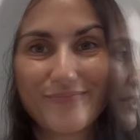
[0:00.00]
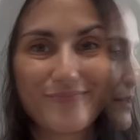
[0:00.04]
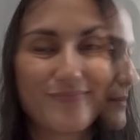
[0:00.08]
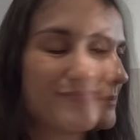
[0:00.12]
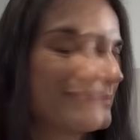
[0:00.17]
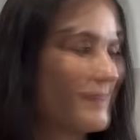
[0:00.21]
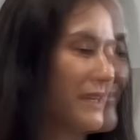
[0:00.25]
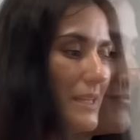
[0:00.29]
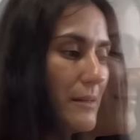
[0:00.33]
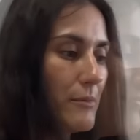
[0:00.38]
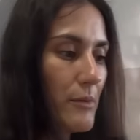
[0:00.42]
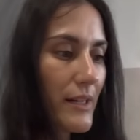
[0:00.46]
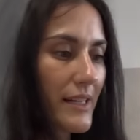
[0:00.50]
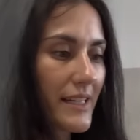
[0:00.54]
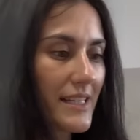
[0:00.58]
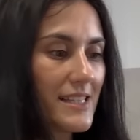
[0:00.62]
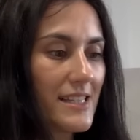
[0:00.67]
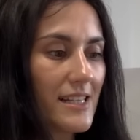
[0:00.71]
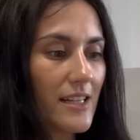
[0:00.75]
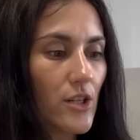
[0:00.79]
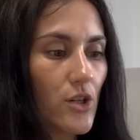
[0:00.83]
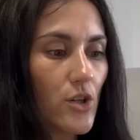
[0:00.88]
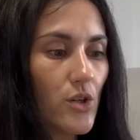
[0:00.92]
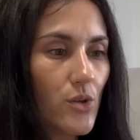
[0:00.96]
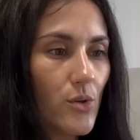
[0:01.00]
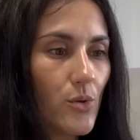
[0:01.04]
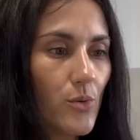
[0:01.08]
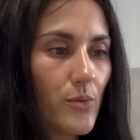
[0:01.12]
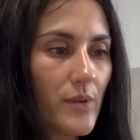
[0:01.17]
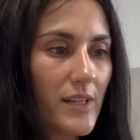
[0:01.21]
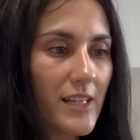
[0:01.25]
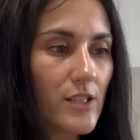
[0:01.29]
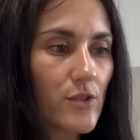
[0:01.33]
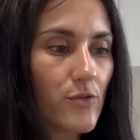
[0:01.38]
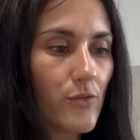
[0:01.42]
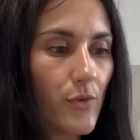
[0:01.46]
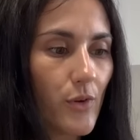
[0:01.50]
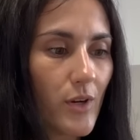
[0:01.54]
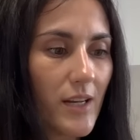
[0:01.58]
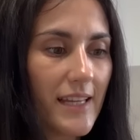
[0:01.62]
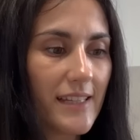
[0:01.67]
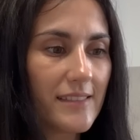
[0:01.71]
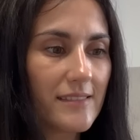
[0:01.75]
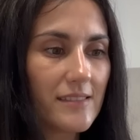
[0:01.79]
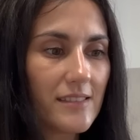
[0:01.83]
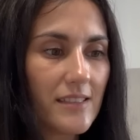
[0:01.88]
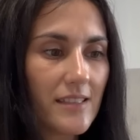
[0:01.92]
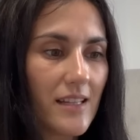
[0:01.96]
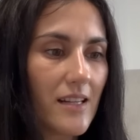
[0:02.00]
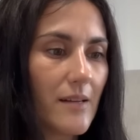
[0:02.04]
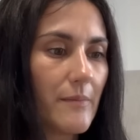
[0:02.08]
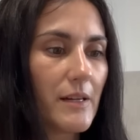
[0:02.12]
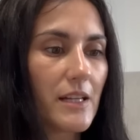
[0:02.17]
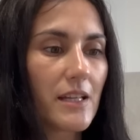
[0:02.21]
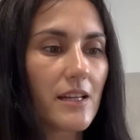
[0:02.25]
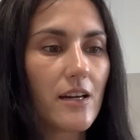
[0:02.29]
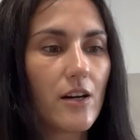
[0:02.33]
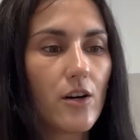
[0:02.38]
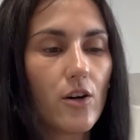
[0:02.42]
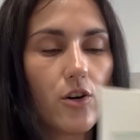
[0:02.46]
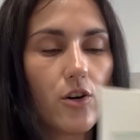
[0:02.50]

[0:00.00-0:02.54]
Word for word: Vale, por aquí saco un exfoliante de la marca